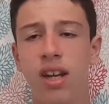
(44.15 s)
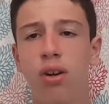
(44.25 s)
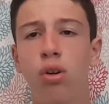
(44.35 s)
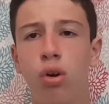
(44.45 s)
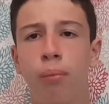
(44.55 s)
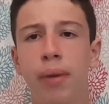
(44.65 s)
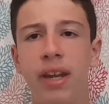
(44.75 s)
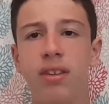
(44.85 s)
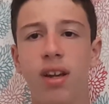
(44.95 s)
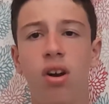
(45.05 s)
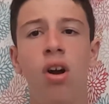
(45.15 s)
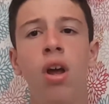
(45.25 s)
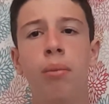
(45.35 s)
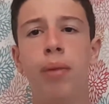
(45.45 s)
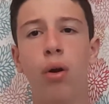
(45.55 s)
che non commentano
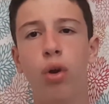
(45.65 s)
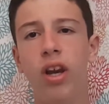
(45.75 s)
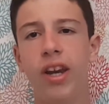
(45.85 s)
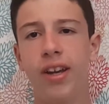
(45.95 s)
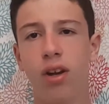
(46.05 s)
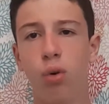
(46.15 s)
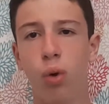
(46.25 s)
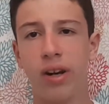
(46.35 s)
ma quelli lì che non